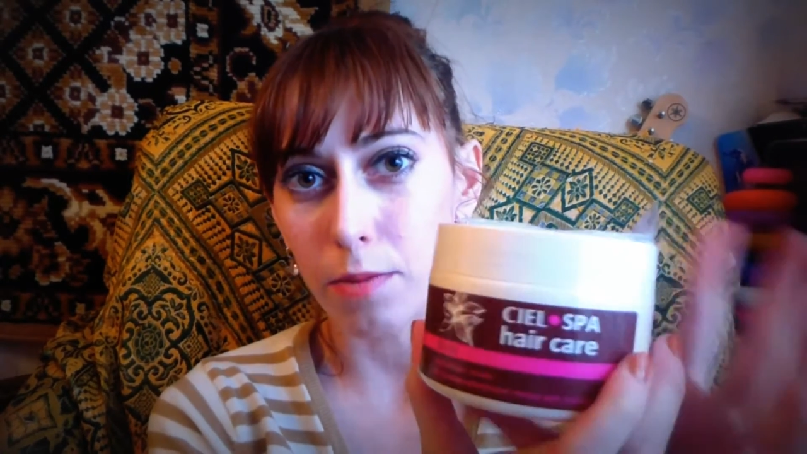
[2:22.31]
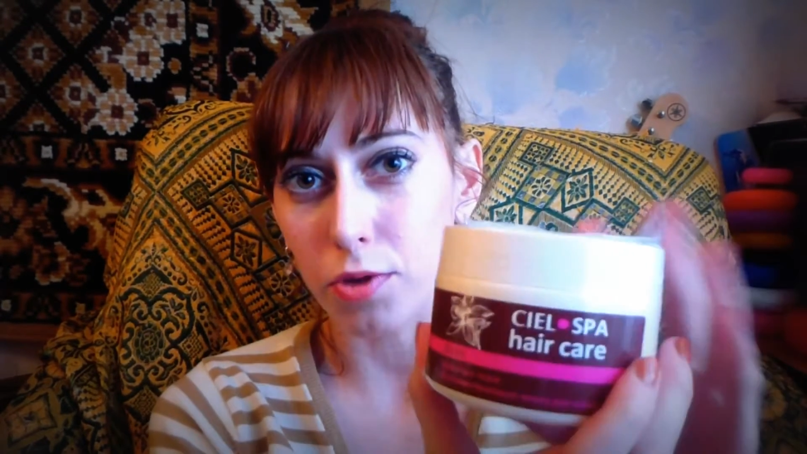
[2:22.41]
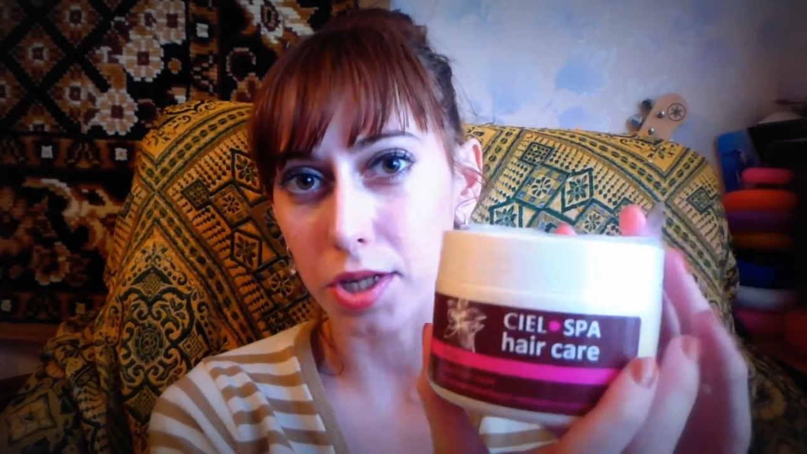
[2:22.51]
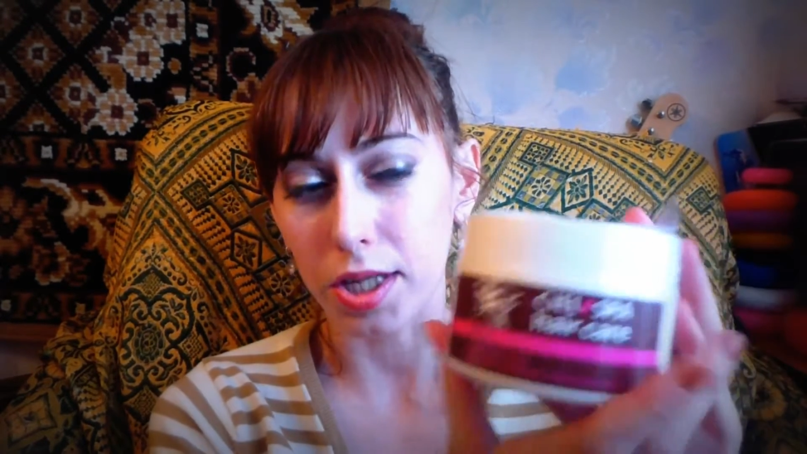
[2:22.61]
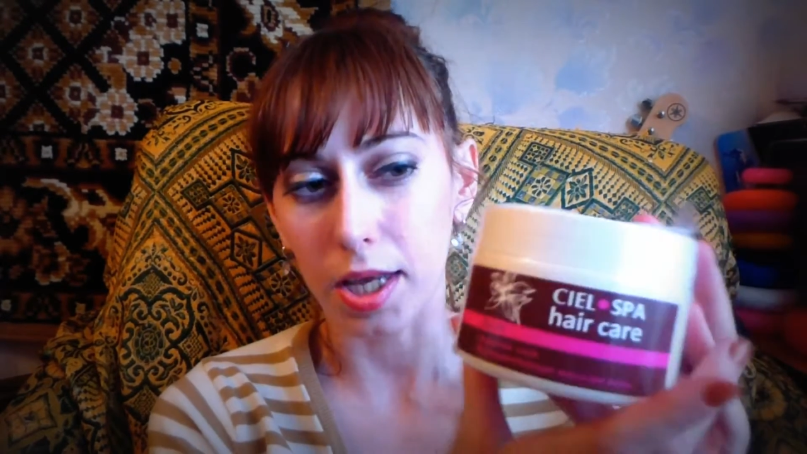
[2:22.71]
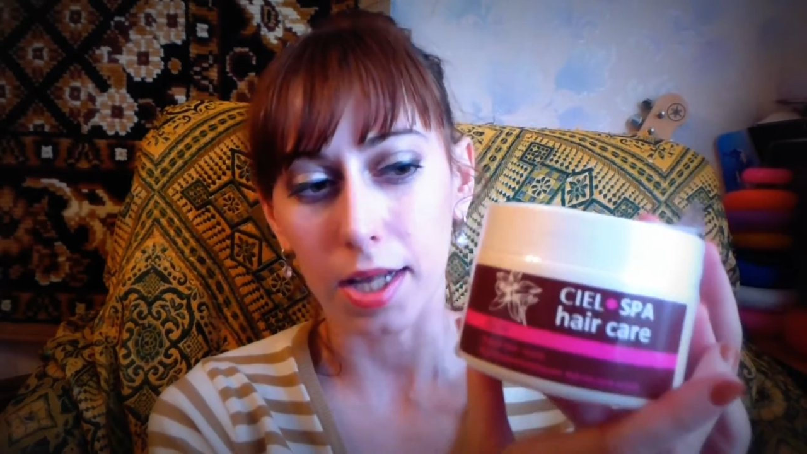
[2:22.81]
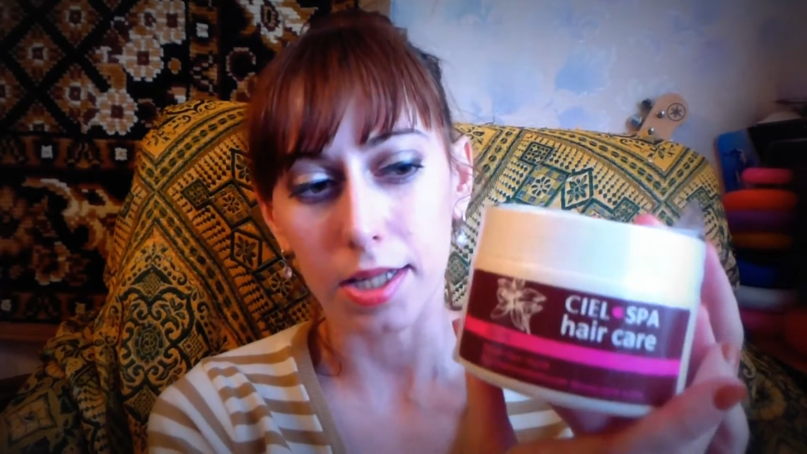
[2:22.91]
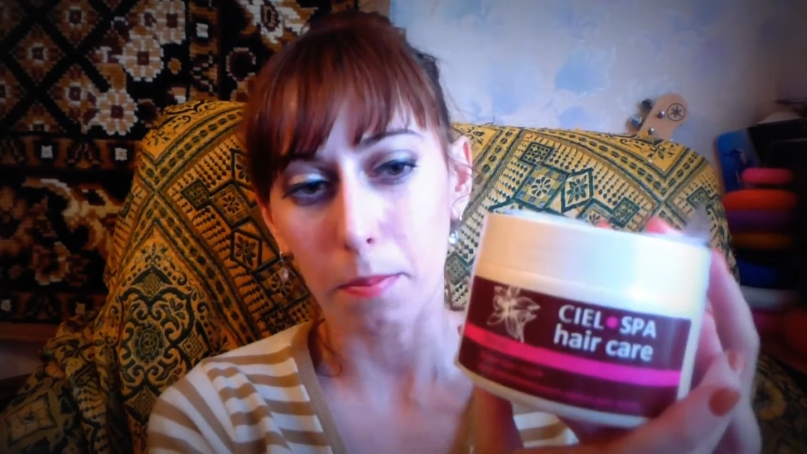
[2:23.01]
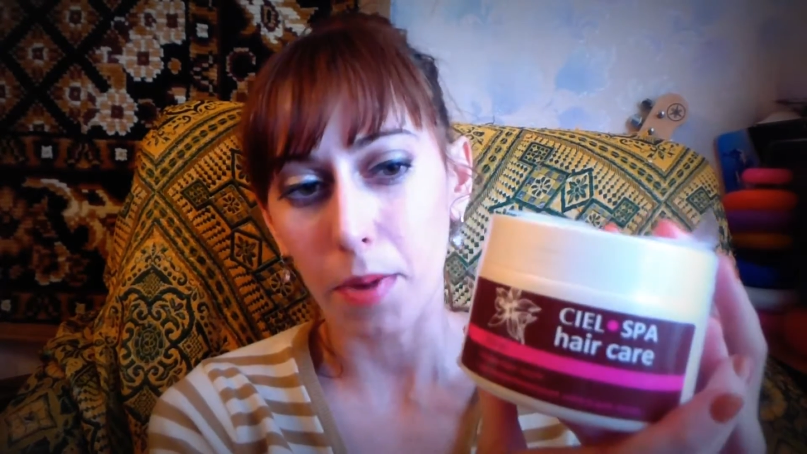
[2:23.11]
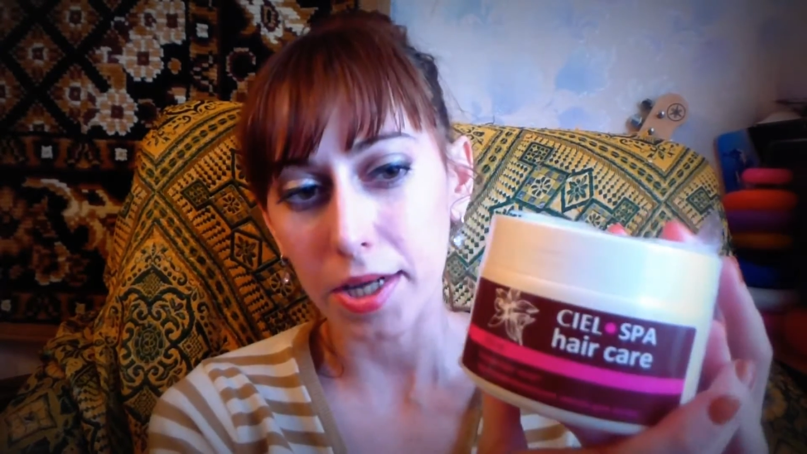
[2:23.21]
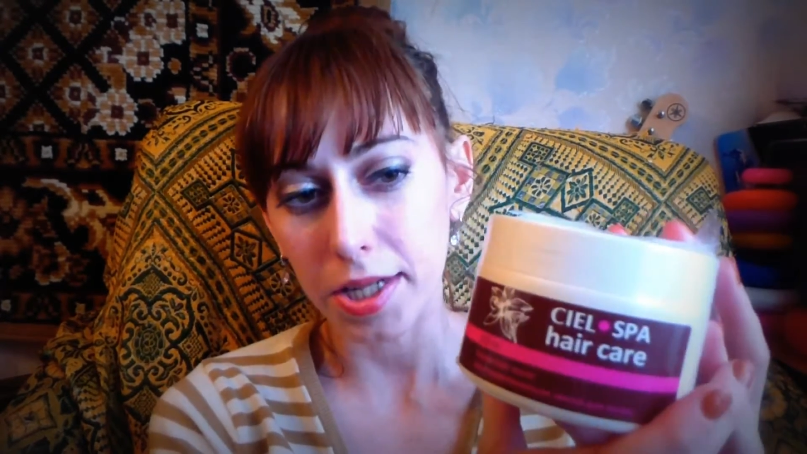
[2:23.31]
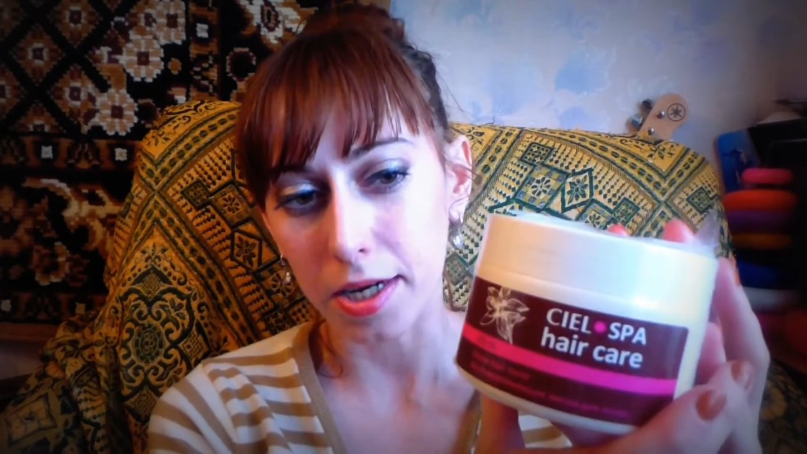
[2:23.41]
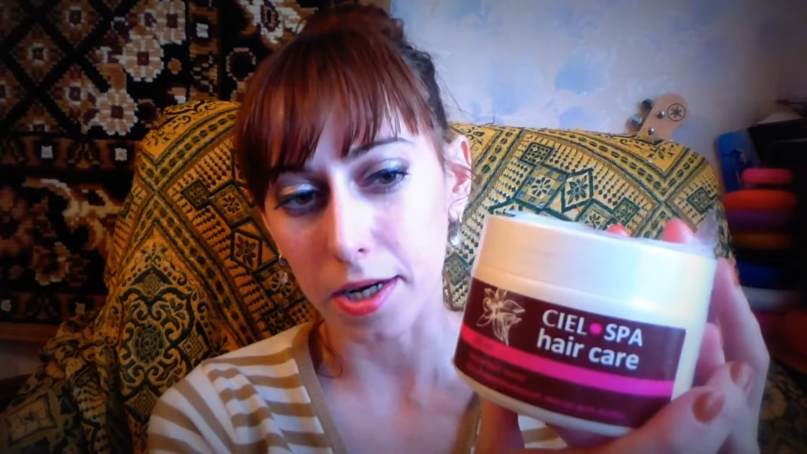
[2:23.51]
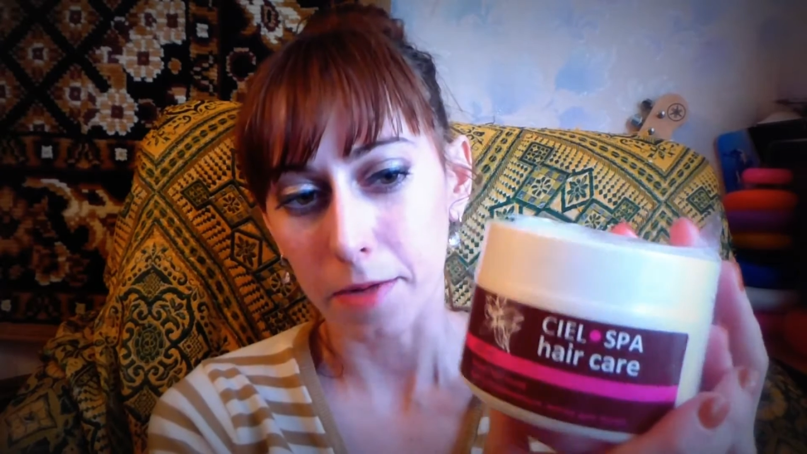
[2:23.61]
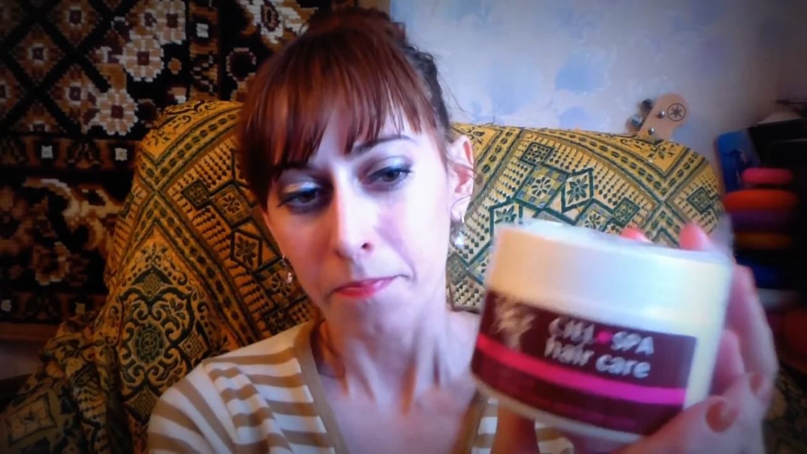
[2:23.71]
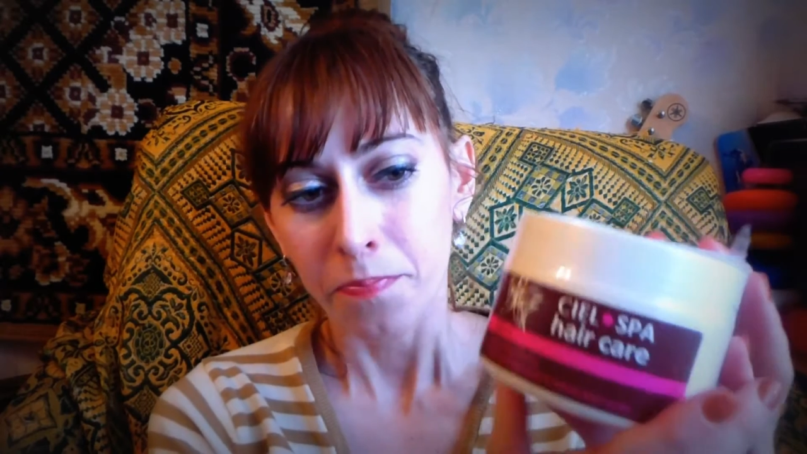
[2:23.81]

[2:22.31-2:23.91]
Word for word: будет стоять в запасиках.